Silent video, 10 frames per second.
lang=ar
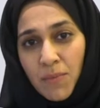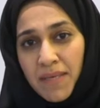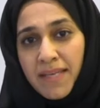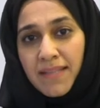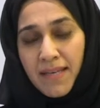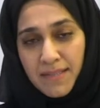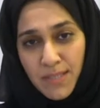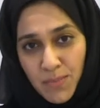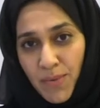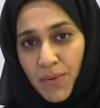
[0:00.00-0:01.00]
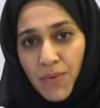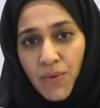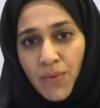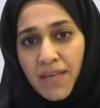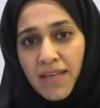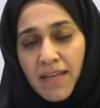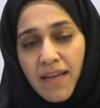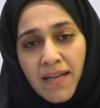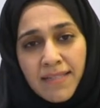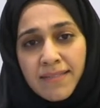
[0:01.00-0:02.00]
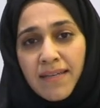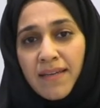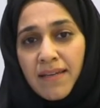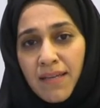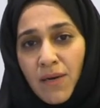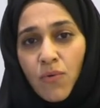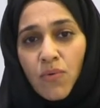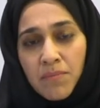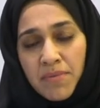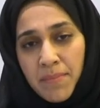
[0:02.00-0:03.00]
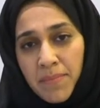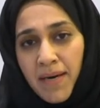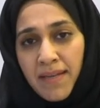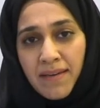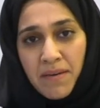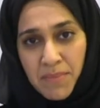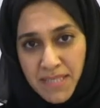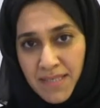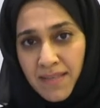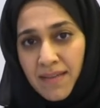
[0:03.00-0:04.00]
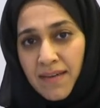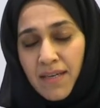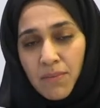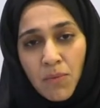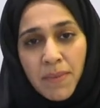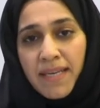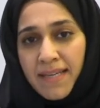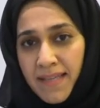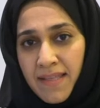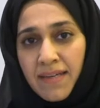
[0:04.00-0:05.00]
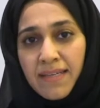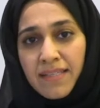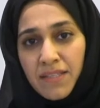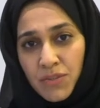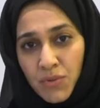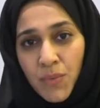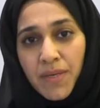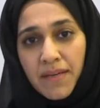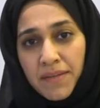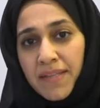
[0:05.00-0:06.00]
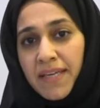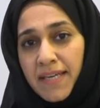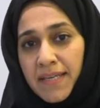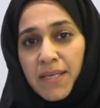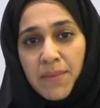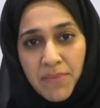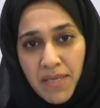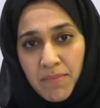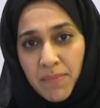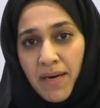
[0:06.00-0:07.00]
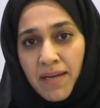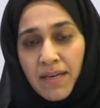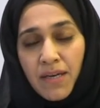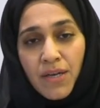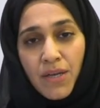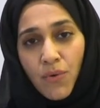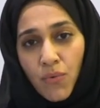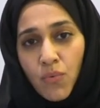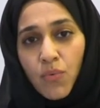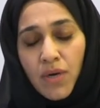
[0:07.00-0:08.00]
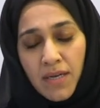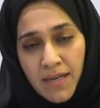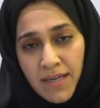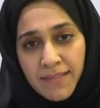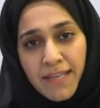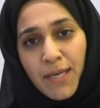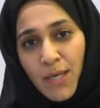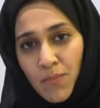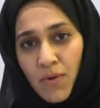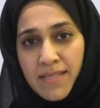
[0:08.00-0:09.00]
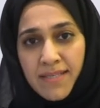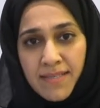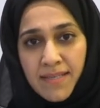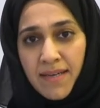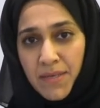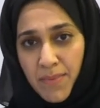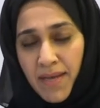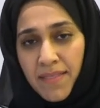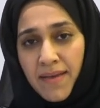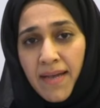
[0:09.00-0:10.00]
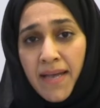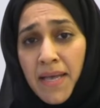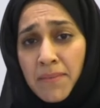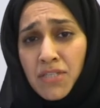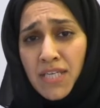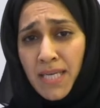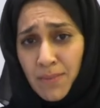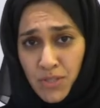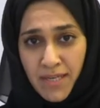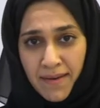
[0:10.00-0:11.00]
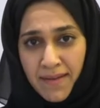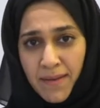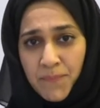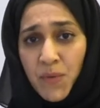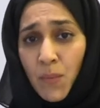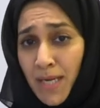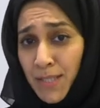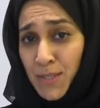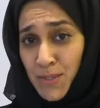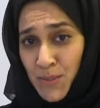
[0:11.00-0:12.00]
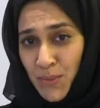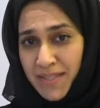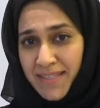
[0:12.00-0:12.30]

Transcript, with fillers: ممكن تتبرعون حتى لو بمبالغ بسيطة ممكن كذلك تون عندنا نحن نجمع المبالغ وعن طريق المؤسسة نبعثها أهم شيء المشاركة ولا تنسون